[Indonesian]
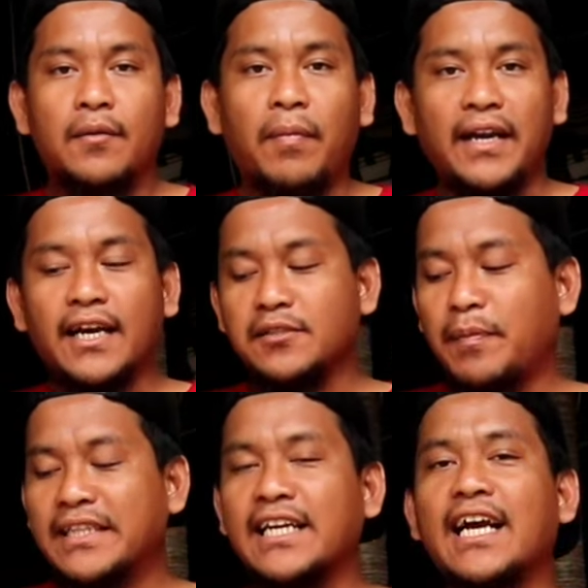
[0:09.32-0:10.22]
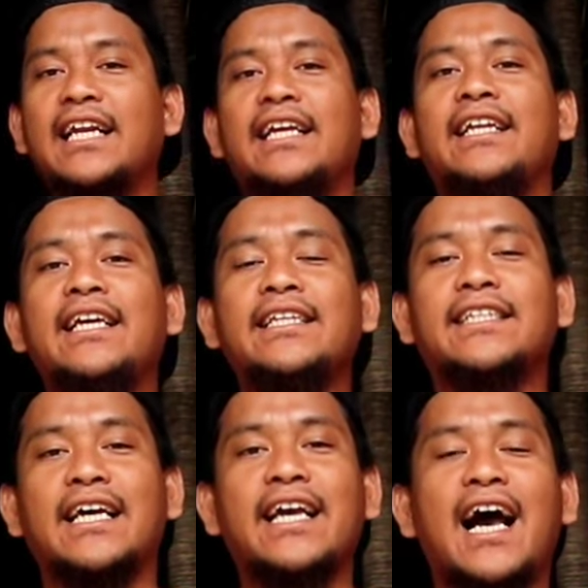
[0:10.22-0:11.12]
Pada kesempatan kali ini
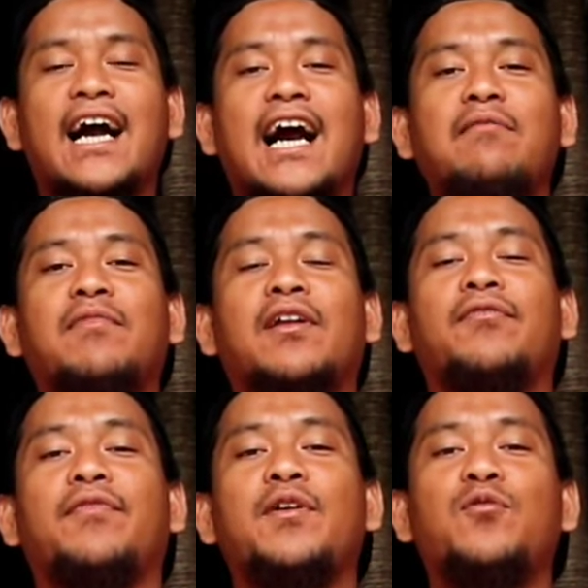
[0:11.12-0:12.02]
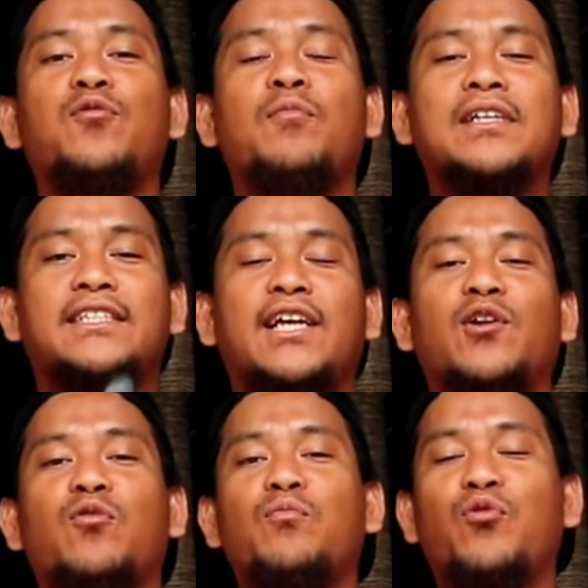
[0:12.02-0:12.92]
saya akan mereview mesin
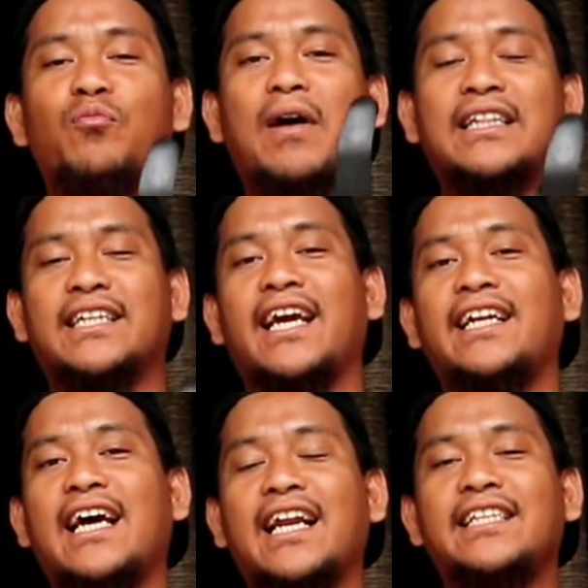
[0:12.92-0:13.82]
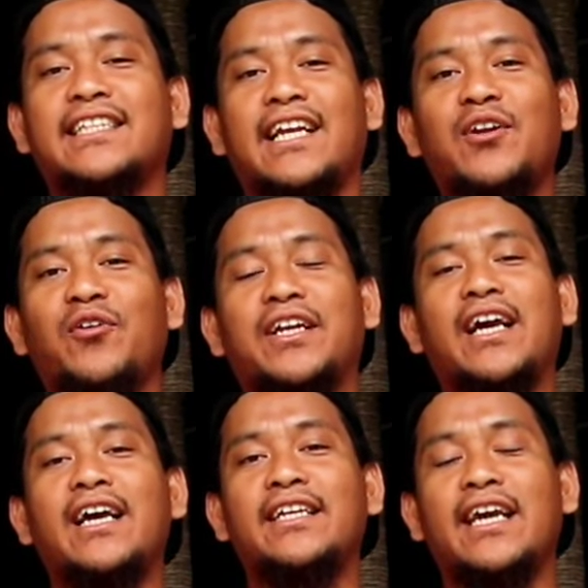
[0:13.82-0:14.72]
rumput baterai dari Xenon
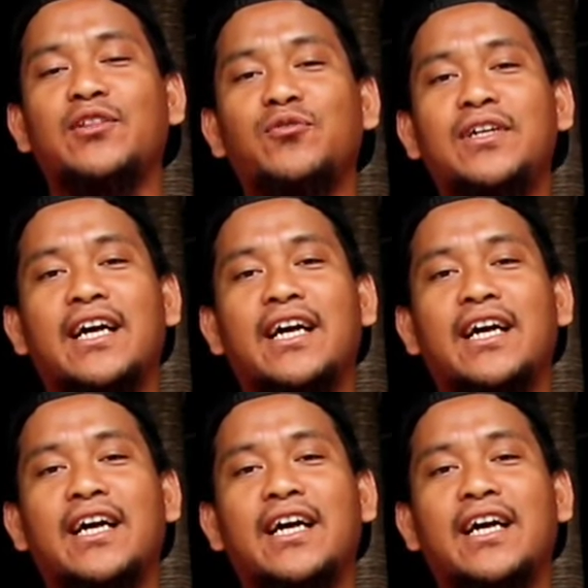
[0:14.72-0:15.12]
ya Yaitu